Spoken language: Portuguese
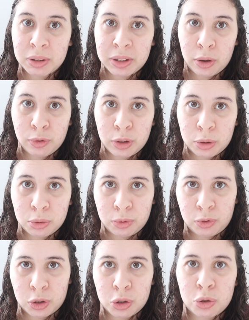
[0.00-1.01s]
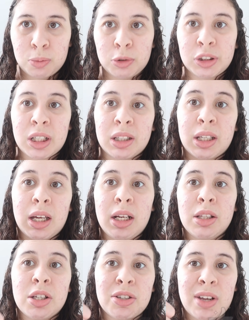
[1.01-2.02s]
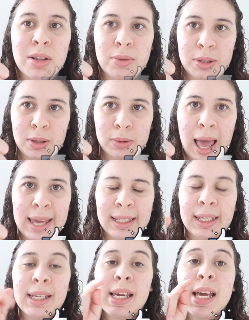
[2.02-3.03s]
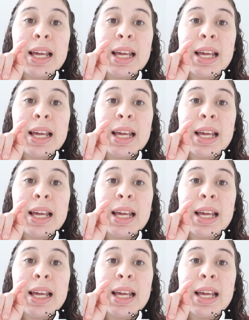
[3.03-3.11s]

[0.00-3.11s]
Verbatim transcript: até o final do vídeo por já terem deixado o seu like.